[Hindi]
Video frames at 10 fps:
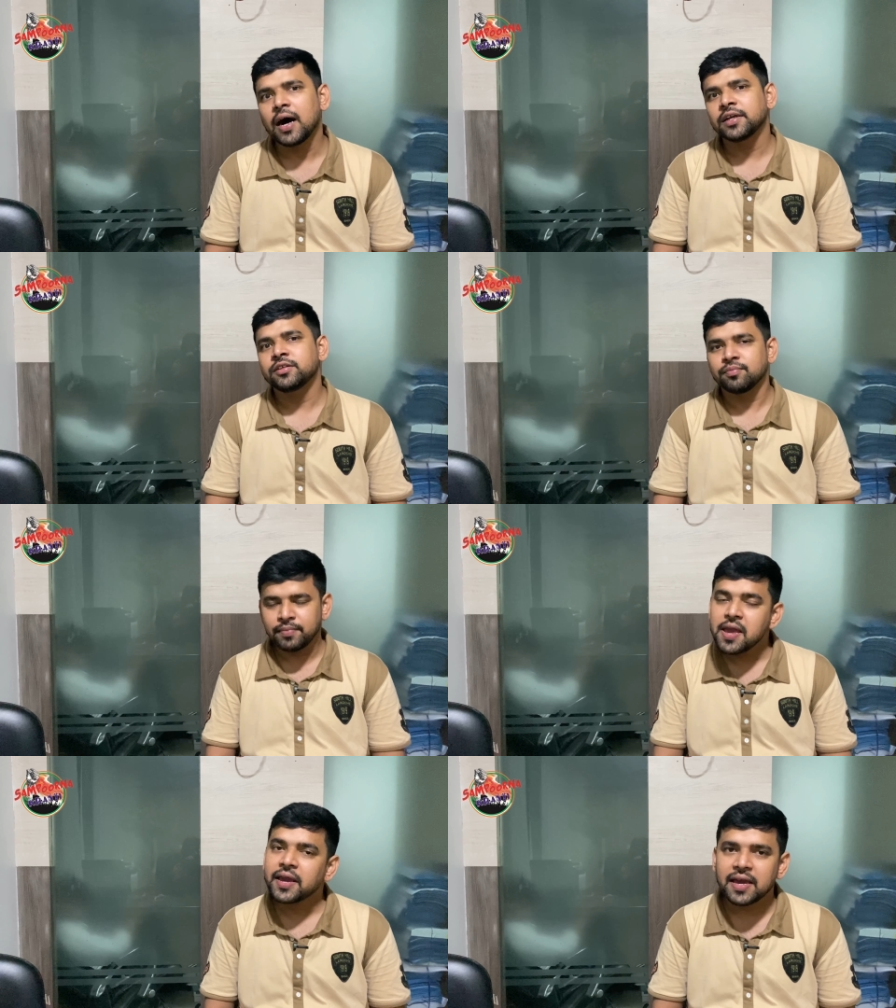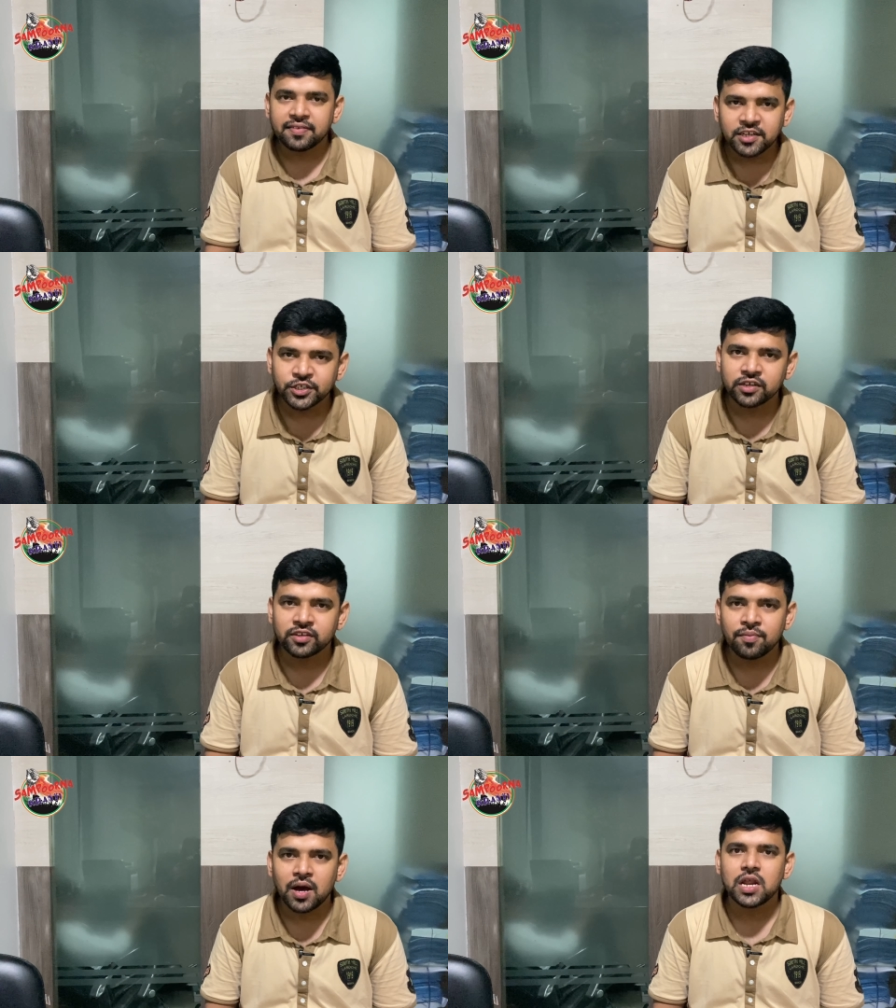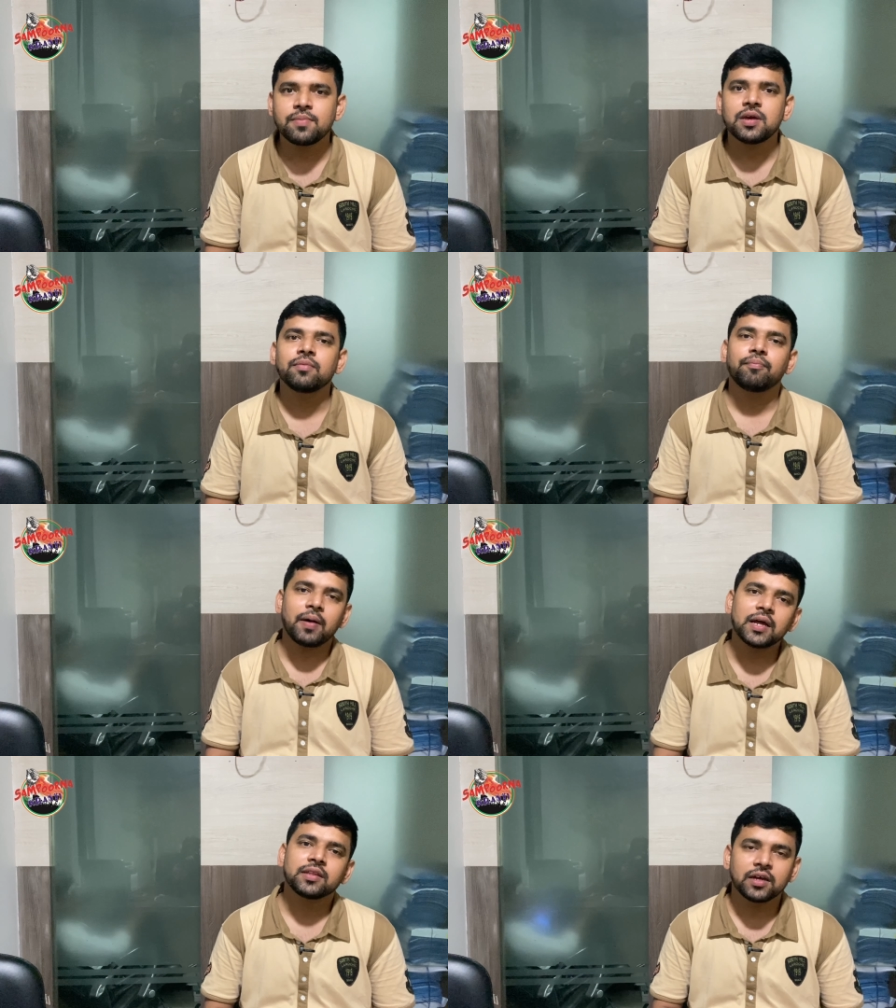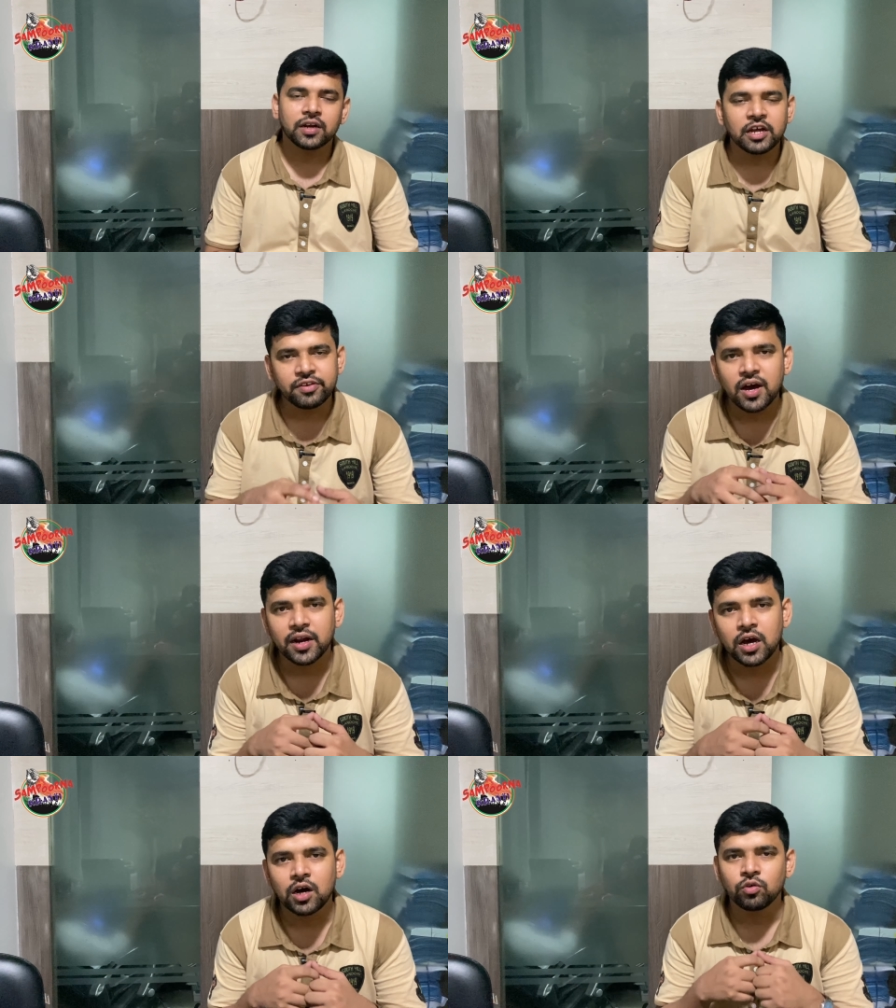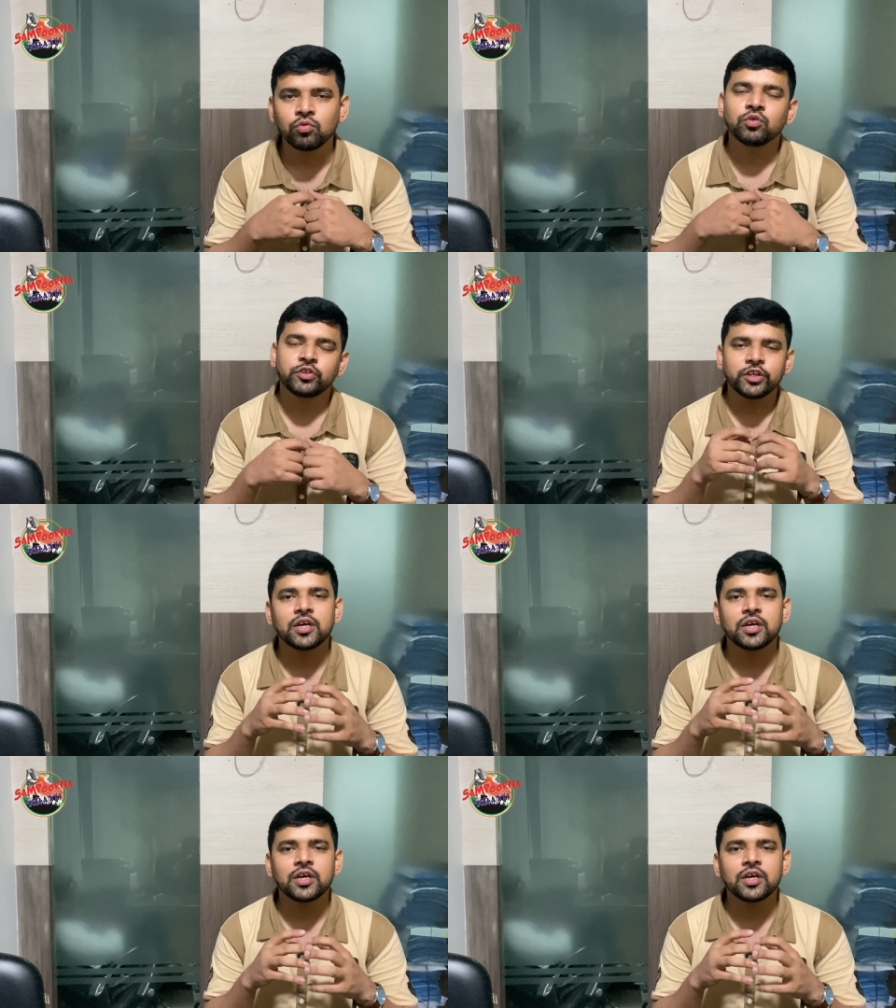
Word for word: आज मैं एक ऐसे शख्स के बारे में बात करने जा रहा हूं